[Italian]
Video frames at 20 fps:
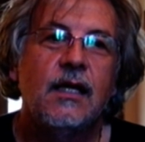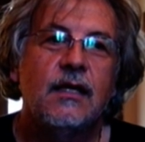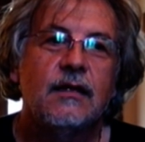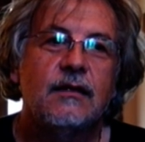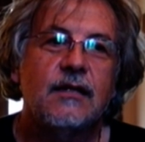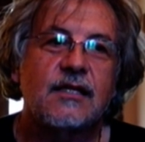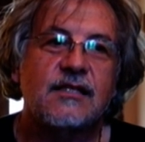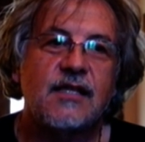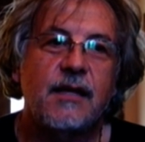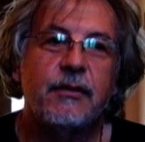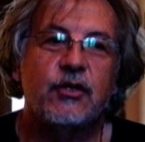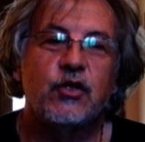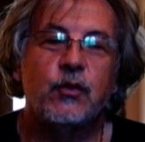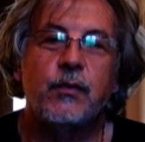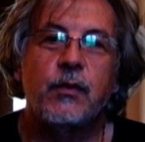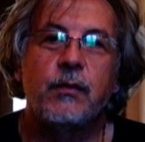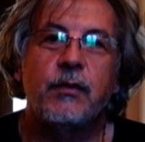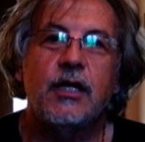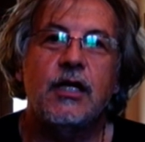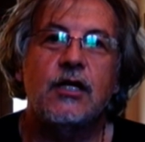da sabato
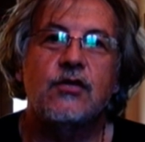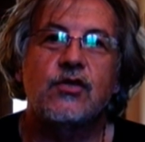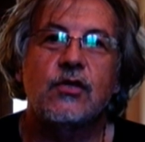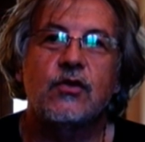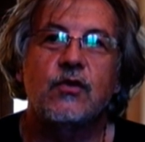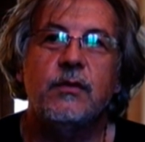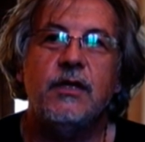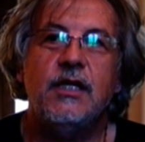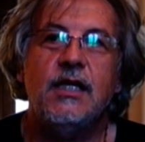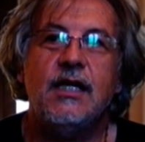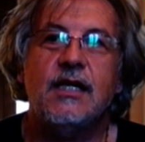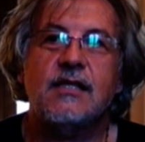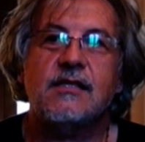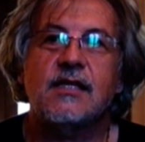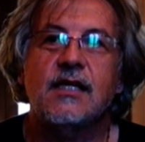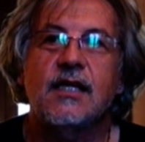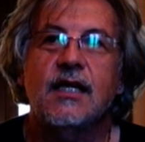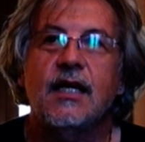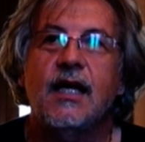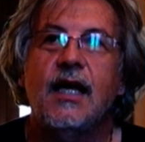pomeriggio a domenica
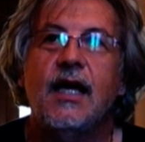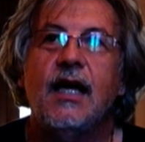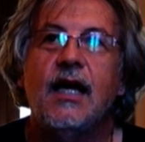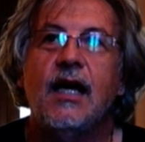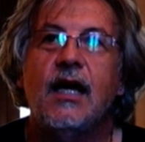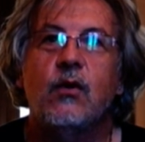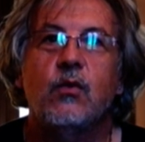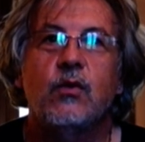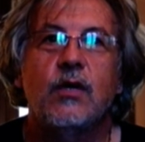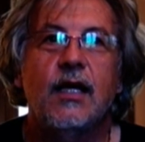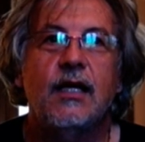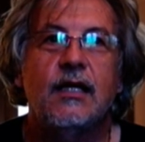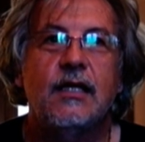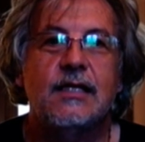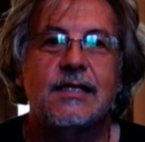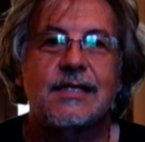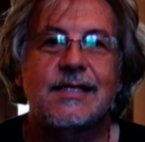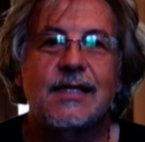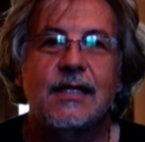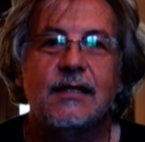sera, a una
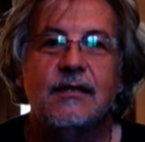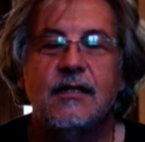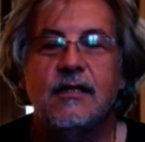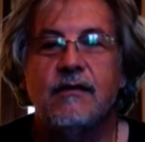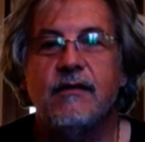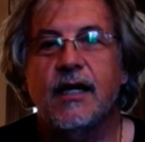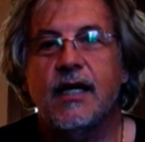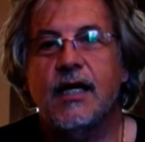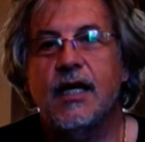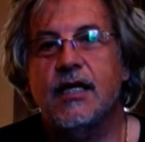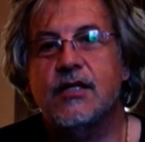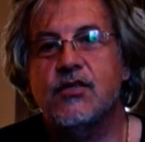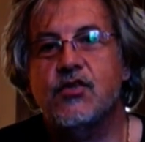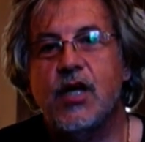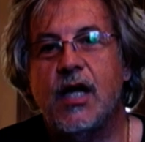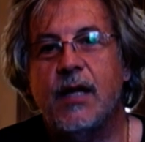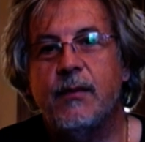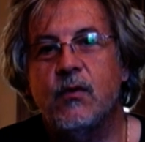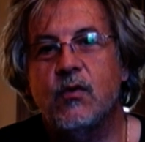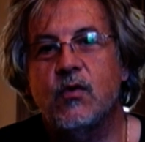iniziativa che
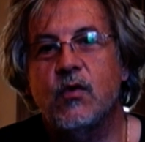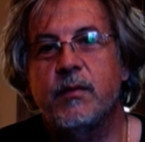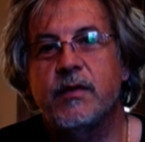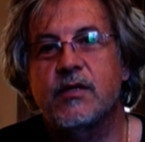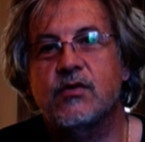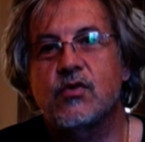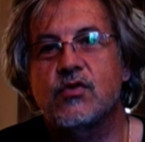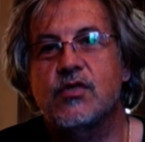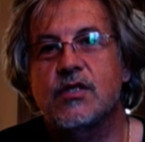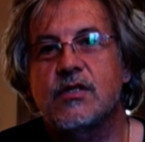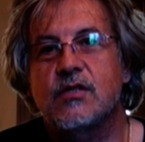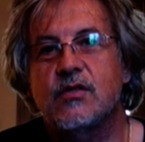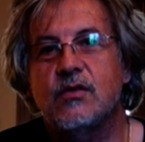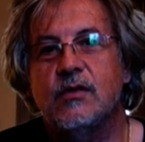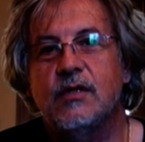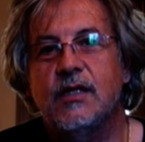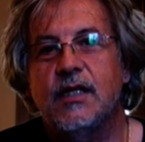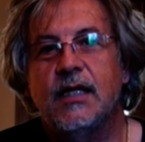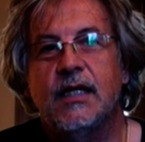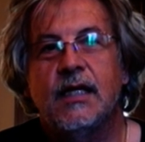lanciamo come
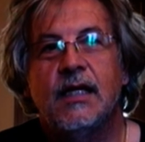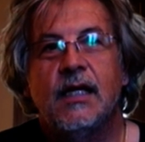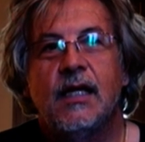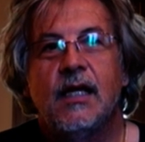associazione